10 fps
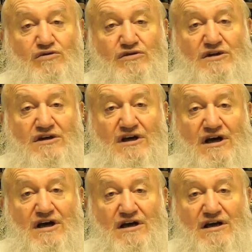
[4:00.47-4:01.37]
У них
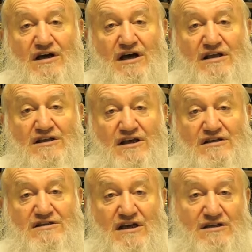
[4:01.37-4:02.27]

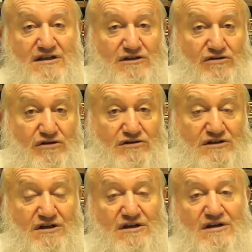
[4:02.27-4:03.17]
отец один и тот
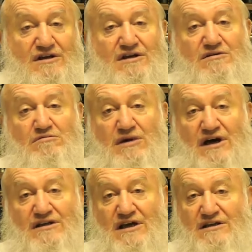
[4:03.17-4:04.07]
же,
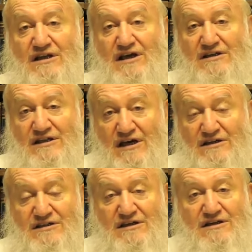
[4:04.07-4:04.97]
мать одна и
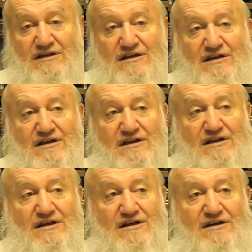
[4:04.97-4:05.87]
та же,
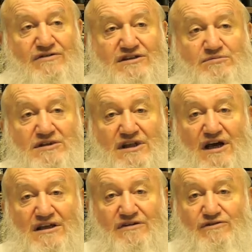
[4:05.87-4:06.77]

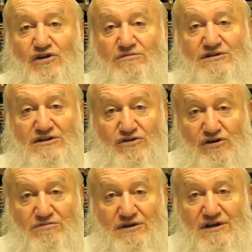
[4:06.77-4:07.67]
воспитание в том же
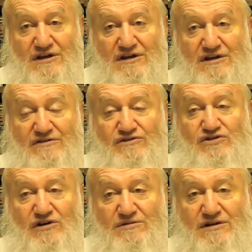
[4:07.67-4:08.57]
доме,
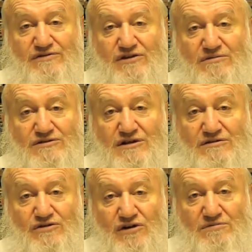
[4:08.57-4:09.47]
все было в том же
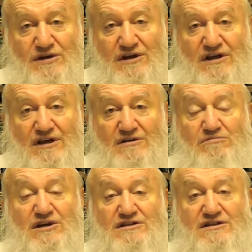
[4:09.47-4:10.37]
доме,
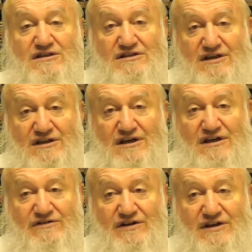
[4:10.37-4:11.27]
близнецы,
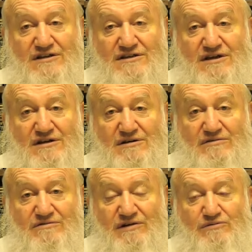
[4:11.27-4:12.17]
как говорится,
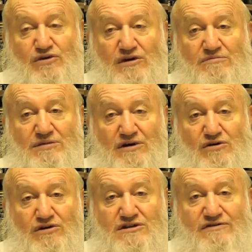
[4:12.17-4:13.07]
во многом
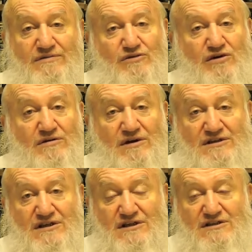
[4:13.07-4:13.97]
похожи, во многом
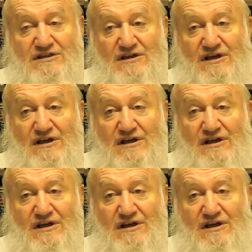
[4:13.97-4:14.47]
различны,